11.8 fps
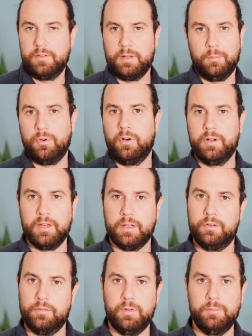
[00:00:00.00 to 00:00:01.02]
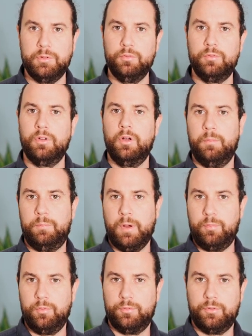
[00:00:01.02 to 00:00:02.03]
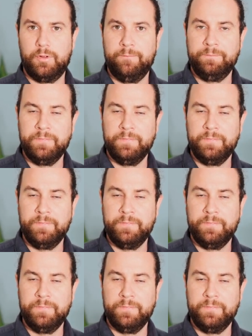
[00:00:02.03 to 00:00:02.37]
ça me prend un quart d'heure, 20 minutes, pas plus.